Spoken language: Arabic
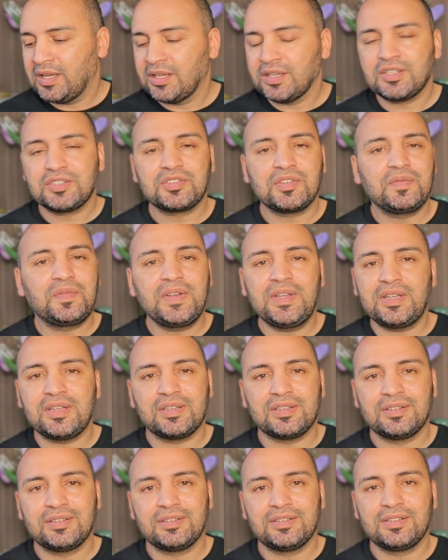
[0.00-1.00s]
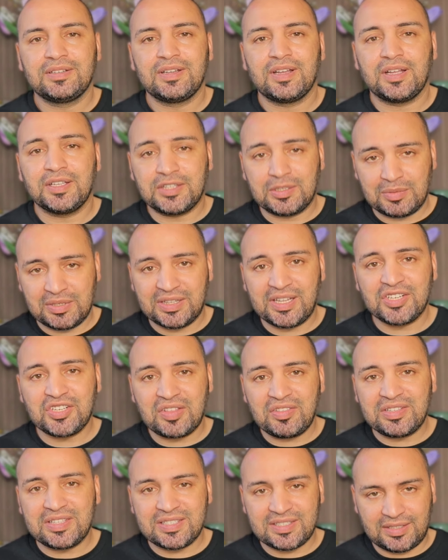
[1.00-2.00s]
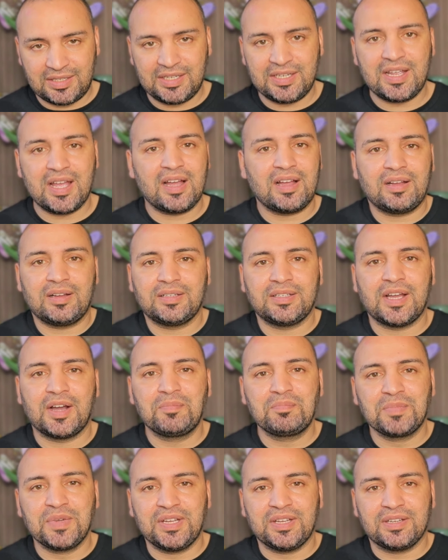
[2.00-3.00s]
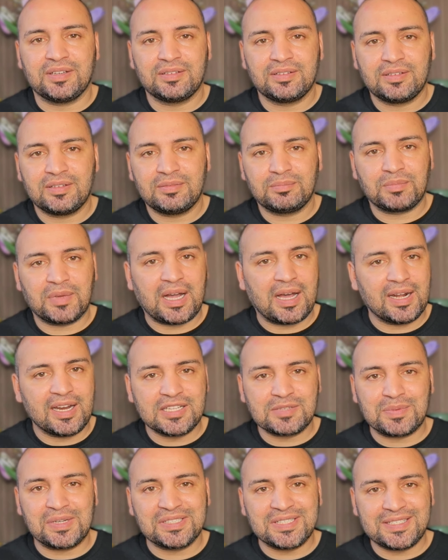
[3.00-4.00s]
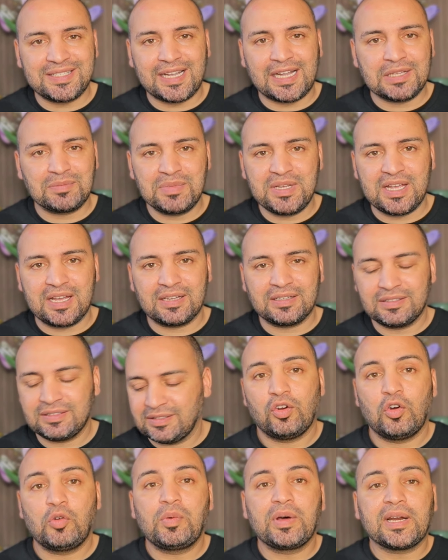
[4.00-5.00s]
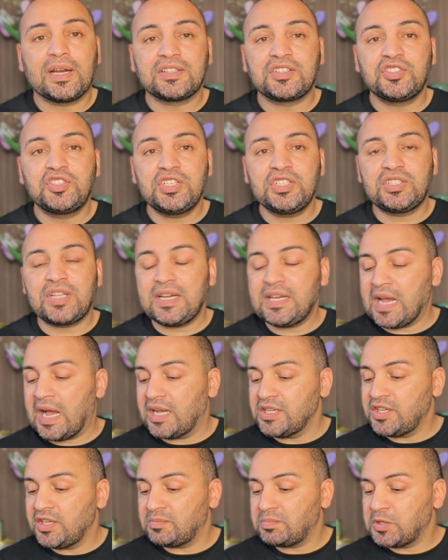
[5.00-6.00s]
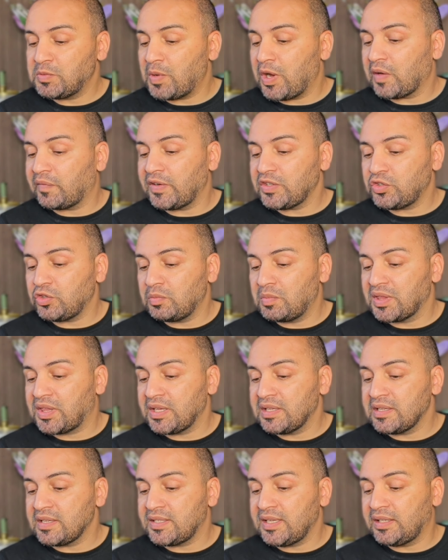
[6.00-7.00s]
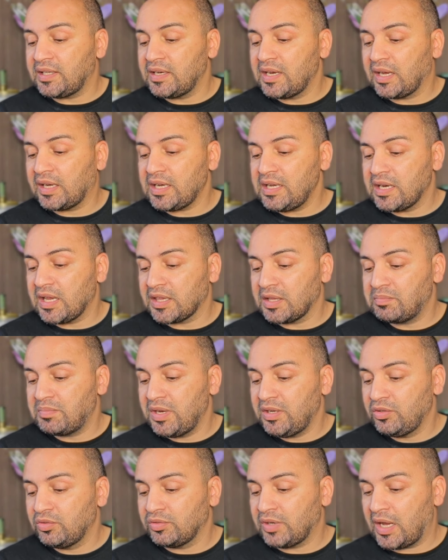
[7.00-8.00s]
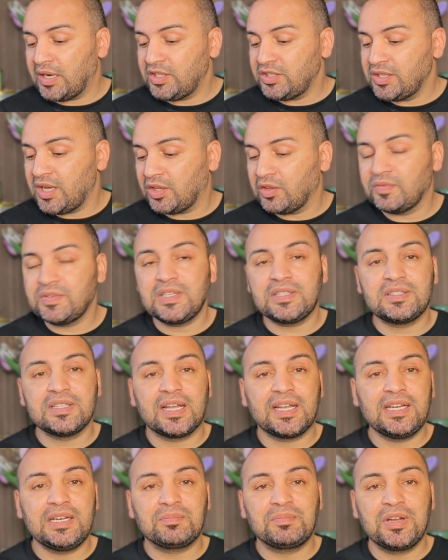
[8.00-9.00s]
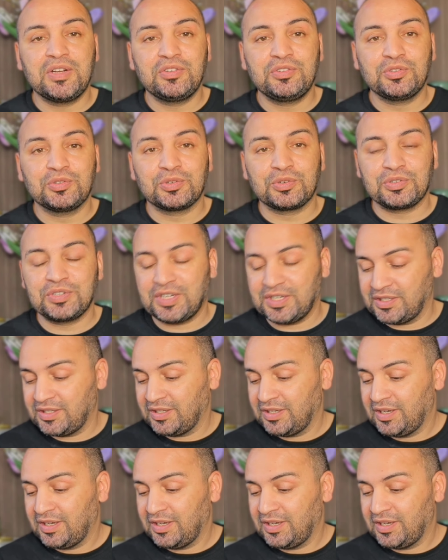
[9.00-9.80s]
شنو فيه انتم للدرجه هذه يعني يا, امي ما خلاص ما عادش تستخدميها ومرات تجي تلقى حاجات مش معرفات شنو مثلا زيت النخيل هذا بمليون علاش ناخذ في زيت النخيل بمليون يورو نحن